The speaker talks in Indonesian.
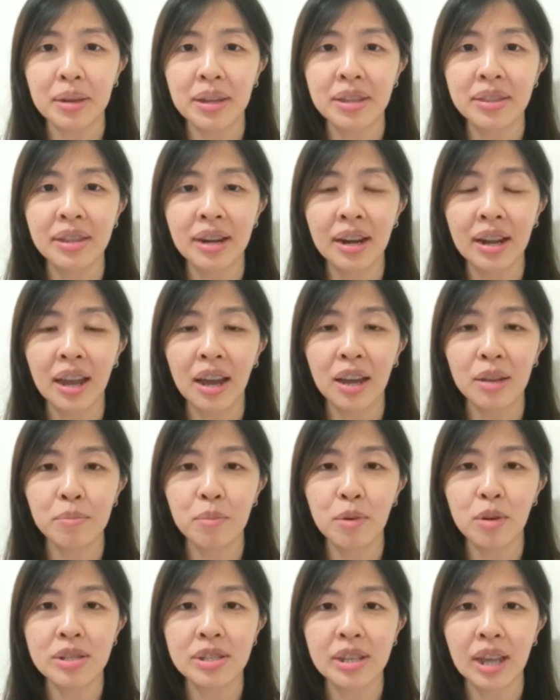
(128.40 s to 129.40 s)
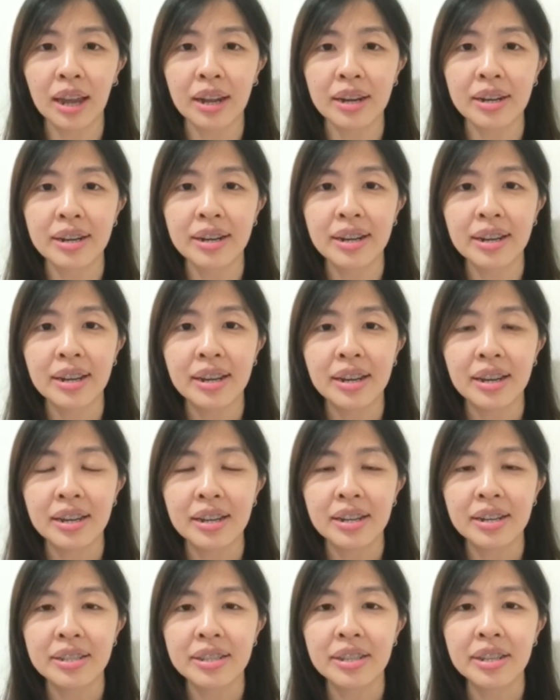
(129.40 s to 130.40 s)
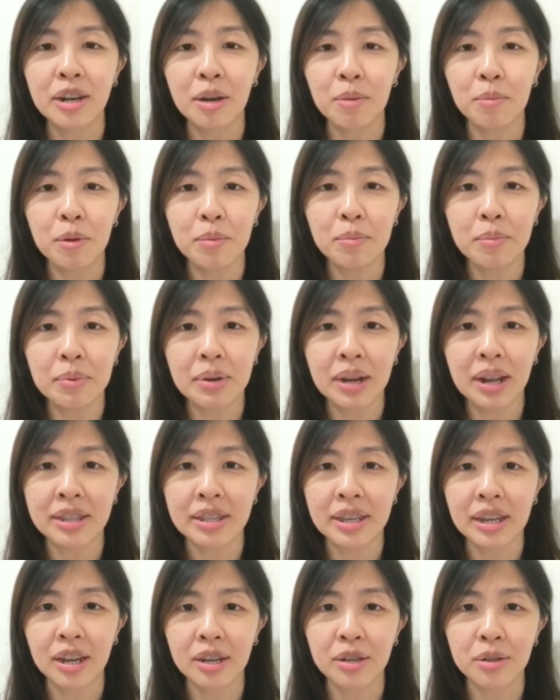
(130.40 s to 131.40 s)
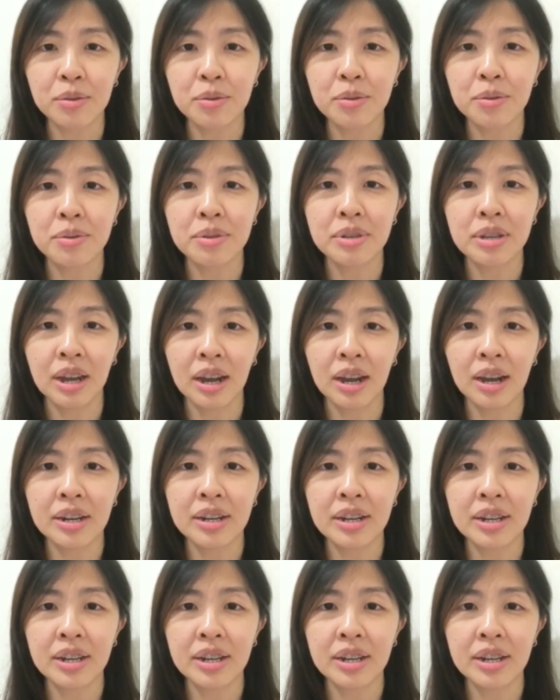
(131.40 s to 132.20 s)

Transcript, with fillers: Ben terlihat bosan, tidak mau memperhatikan gurunya,